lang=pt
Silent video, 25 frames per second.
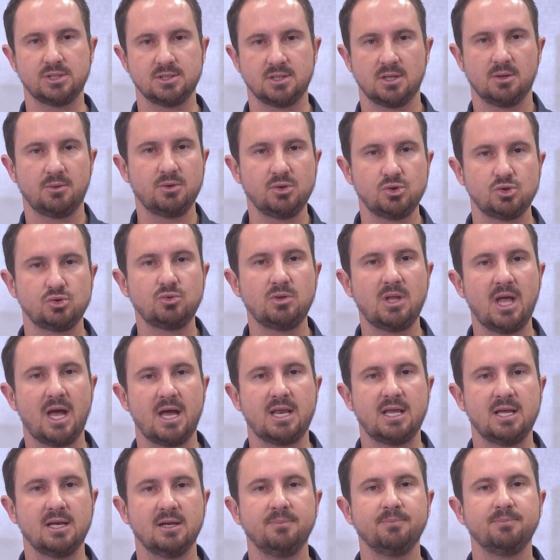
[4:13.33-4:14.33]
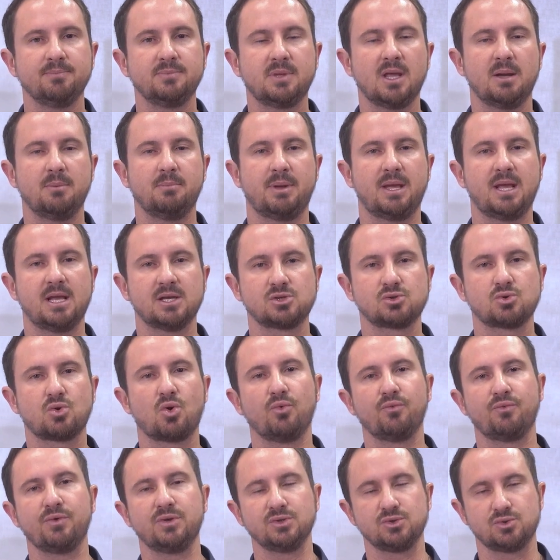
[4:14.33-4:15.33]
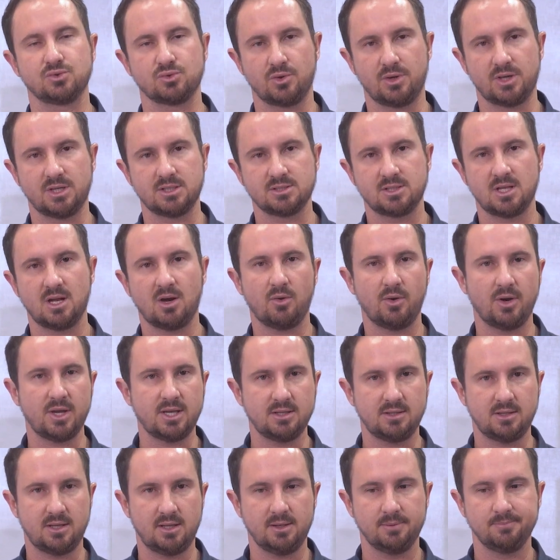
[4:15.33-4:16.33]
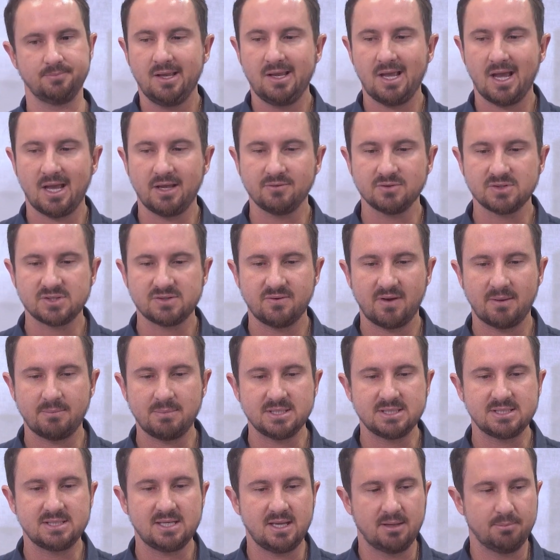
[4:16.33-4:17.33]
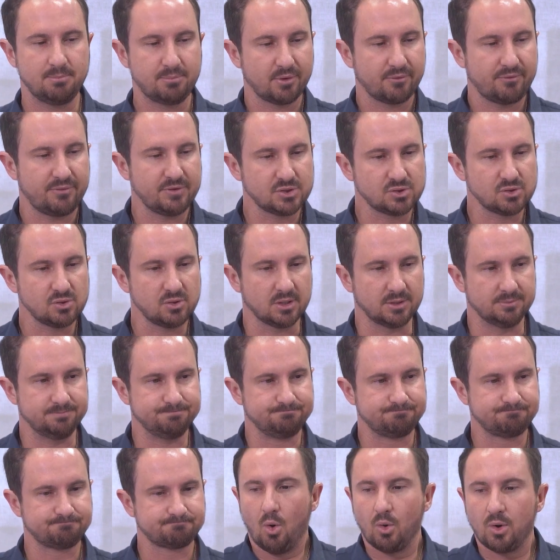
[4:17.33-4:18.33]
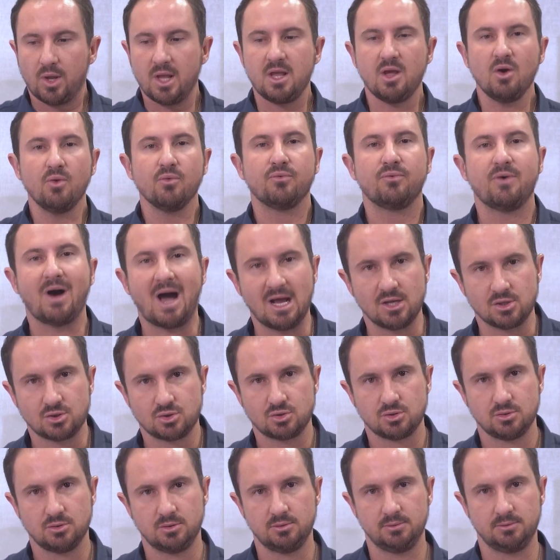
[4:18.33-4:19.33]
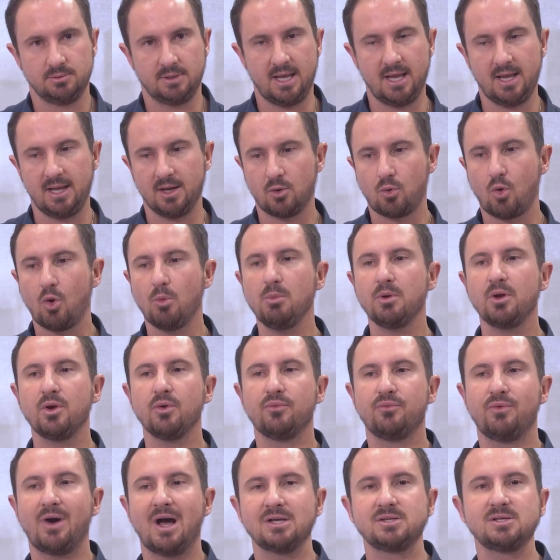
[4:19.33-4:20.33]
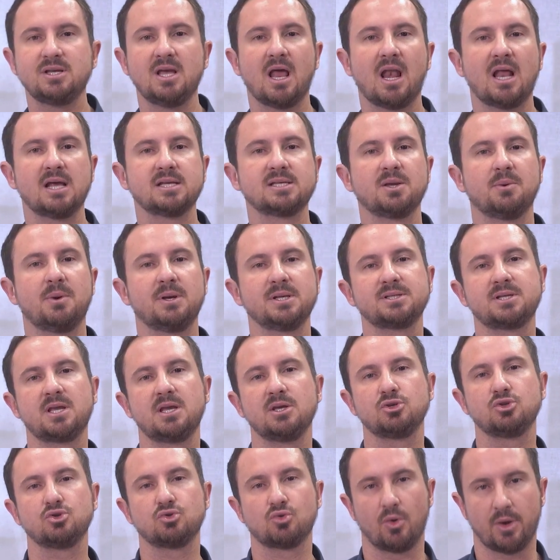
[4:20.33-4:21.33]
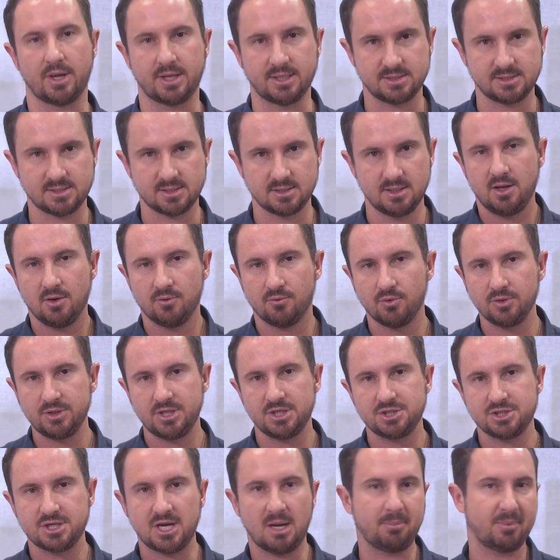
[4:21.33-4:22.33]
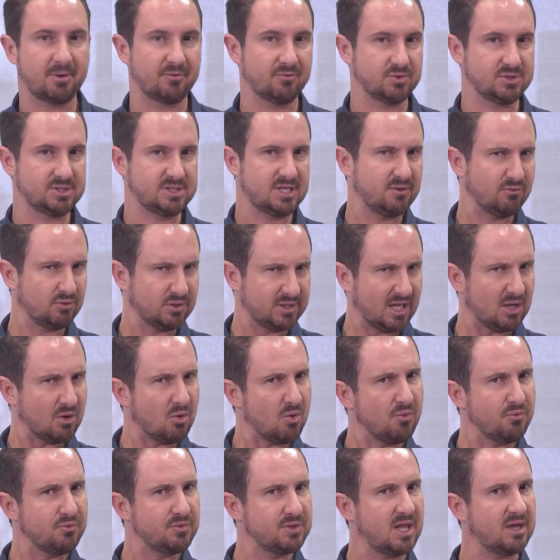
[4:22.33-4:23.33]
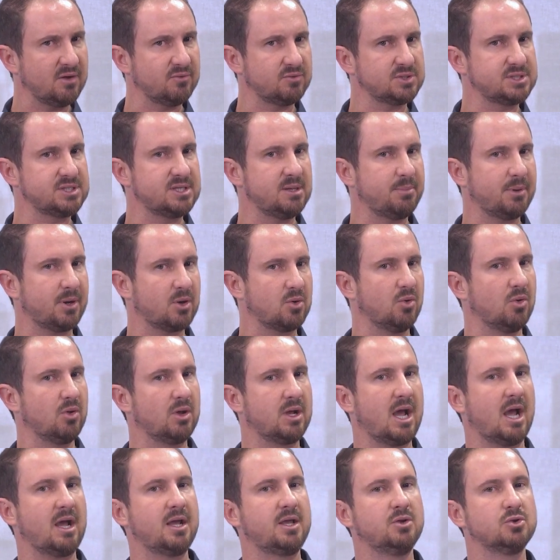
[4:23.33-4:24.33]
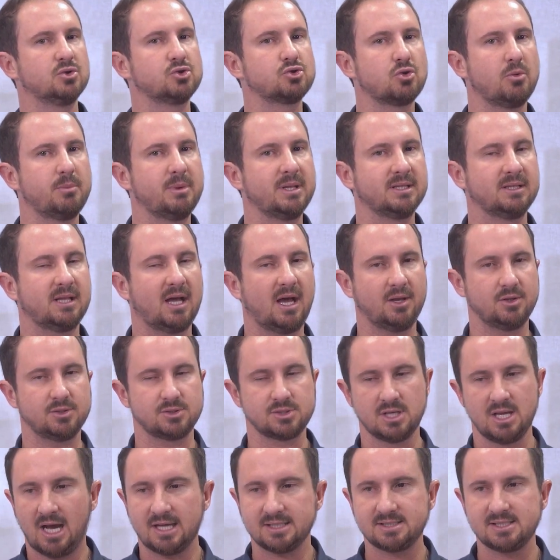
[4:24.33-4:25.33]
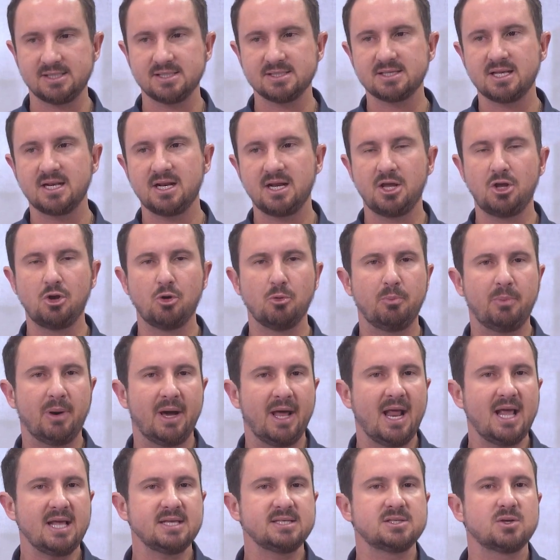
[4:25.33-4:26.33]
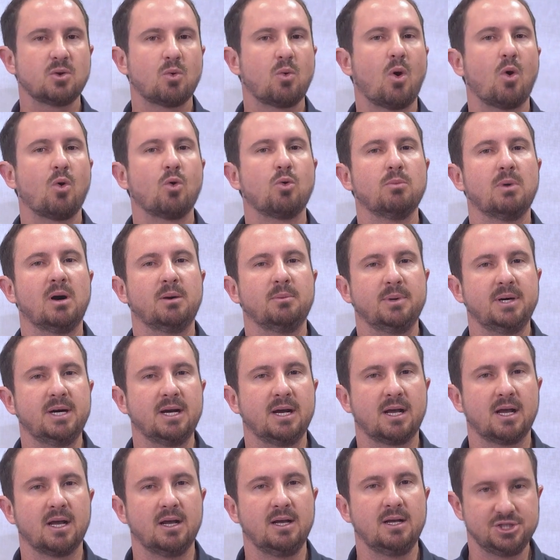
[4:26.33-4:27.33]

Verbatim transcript: Então eu estudaria também as convenções da OIT. E aí você vai me dizer, professor, o que, que eu faço? Né? Como que eu faço em relação às questões? Eu vou deixar para você e vou até convidar você para colocar aqui nos comentários. A Cisgran Rio parece com alguma banca?